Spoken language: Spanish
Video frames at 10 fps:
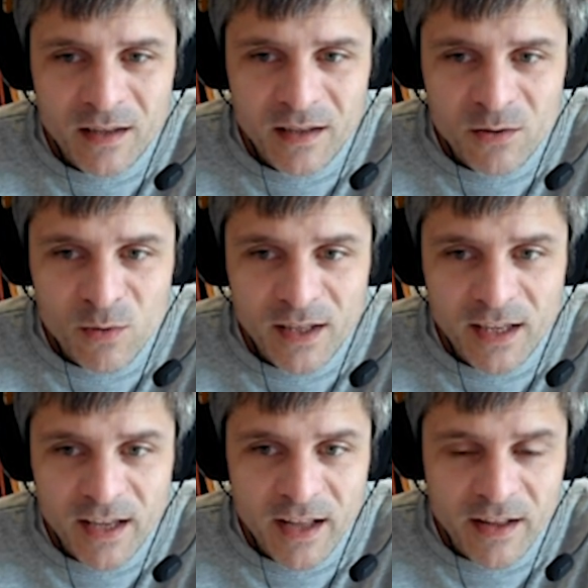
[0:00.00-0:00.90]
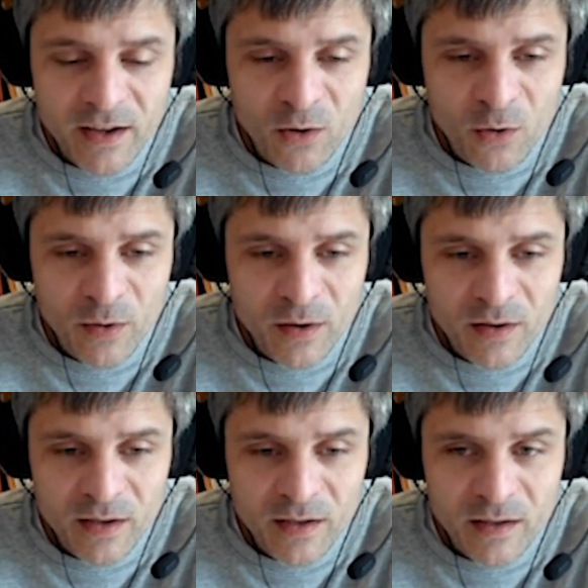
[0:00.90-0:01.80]
es una talla de
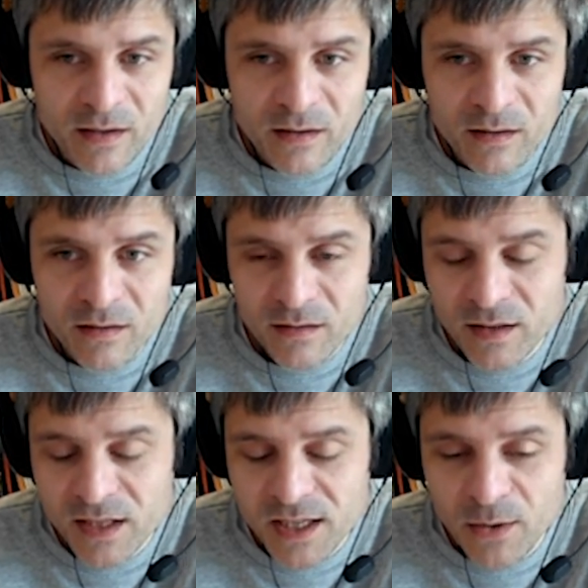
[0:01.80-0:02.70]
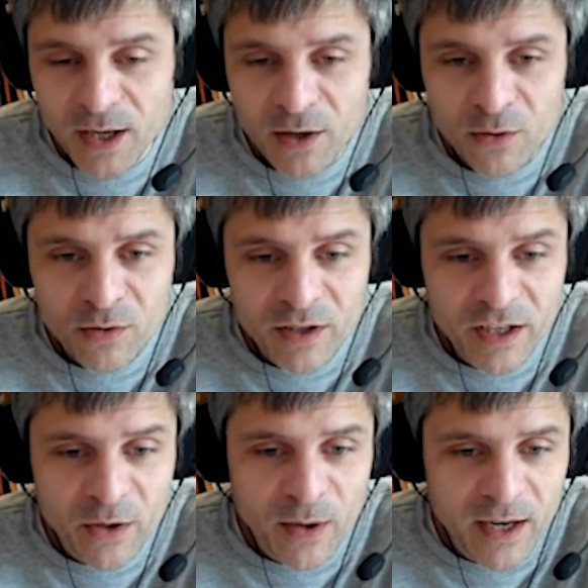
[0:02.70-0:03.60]
joven, de, de chaval, ¿no? Y
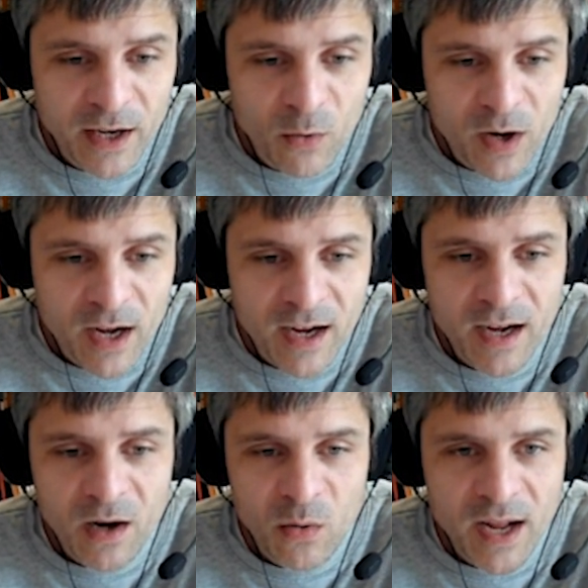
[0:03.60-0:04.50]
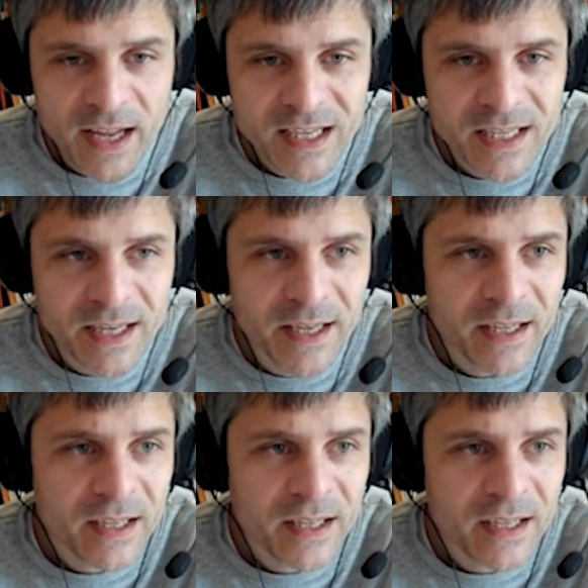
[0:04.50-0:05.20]
equivale a una, a una S